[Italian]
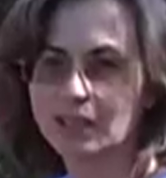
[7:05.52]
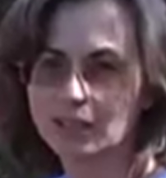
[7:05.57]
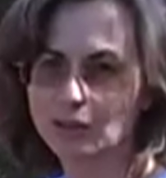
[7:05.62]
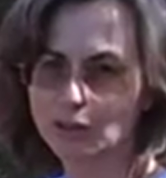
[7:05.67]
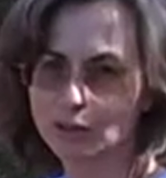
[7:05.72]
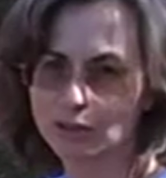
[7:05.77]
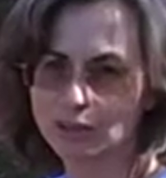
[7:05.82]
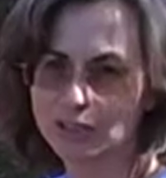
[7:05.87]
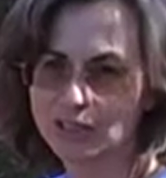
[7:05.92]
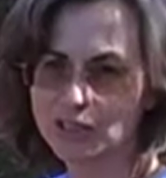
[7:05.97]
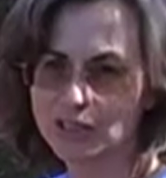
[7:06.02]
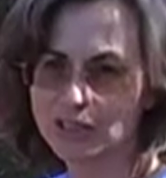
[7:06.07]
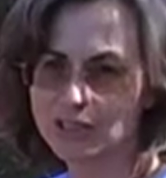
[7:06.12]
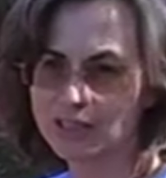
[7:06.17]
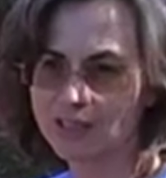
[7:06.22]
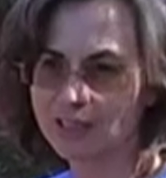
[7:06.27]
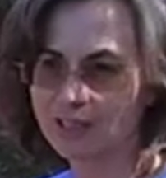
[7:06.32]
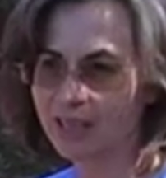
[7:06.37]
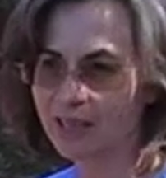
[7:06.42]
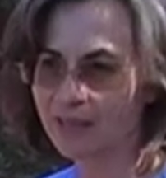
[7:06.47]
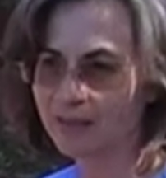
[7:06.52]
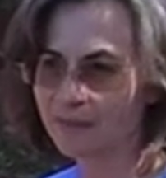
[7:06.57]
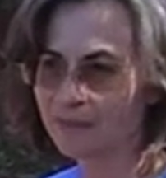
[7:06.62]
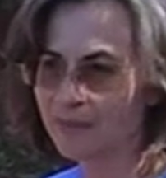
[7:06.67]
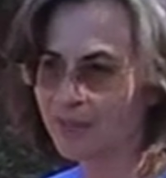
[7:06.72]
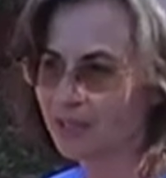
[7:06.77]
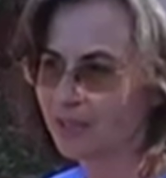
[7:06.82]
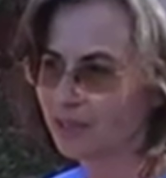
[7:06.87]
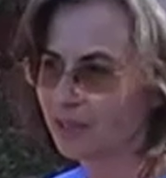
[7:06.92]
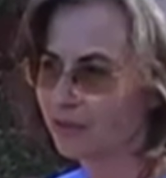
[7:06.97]
alle loro necessità.
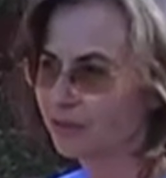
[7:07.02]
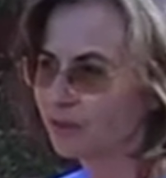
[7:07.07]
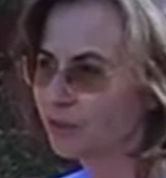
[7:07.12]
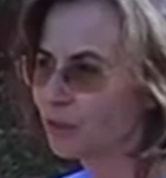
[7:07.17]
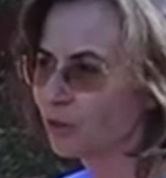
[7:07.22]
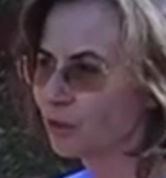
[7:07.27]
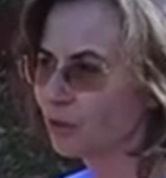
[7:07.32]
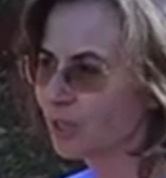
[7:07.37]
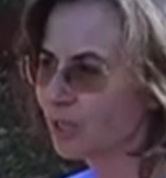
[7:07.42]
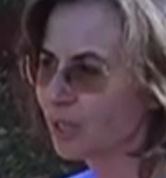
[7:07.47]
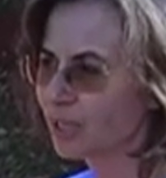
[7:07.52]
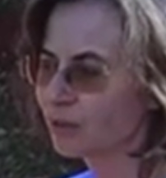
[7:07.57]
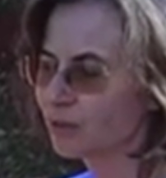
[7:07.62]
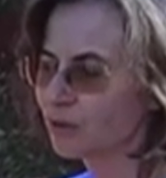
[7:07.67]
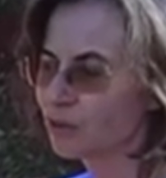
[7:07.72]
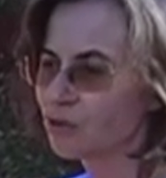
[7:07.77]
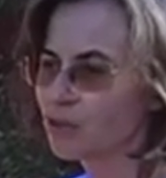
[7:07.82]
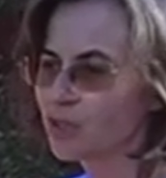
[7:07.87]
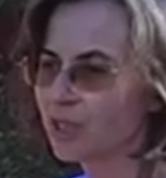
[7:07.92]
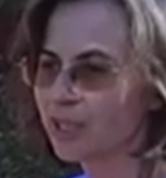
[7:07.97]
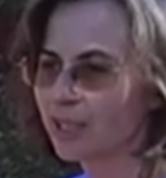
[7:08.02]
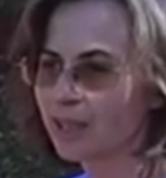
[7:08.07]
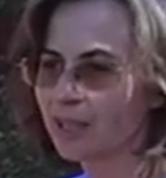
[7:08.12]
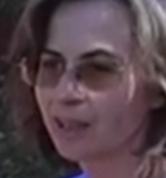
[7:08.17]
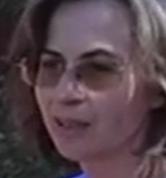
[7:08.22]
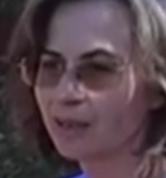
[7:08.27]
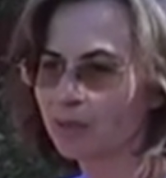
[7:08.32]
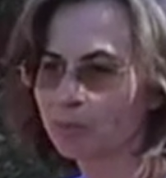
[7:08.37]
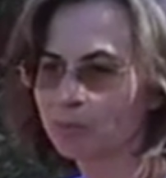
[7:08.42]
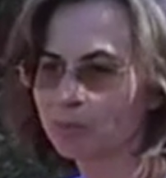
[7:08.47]
Finora non
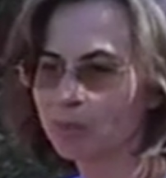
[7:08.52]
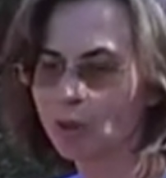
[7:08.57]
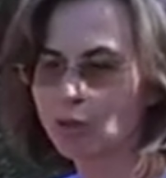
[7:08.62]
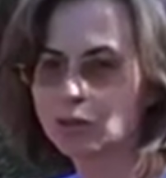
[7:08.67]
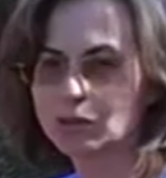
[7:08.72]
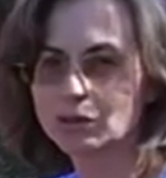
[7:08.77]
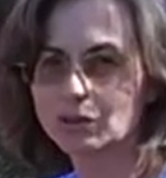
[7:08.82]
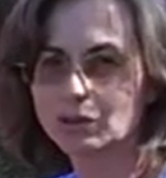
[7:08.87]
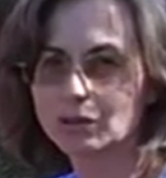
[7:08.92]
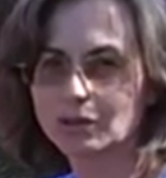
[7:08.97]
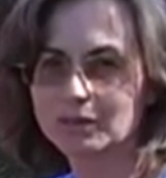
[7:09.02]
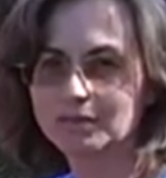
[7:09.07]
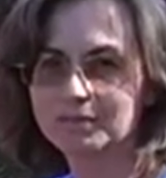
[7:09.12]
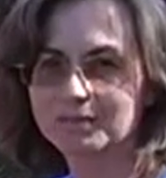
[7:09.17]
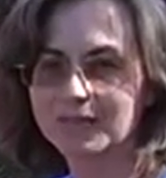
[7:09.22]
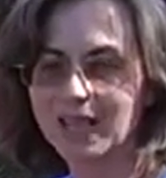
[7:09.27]
c'era un posto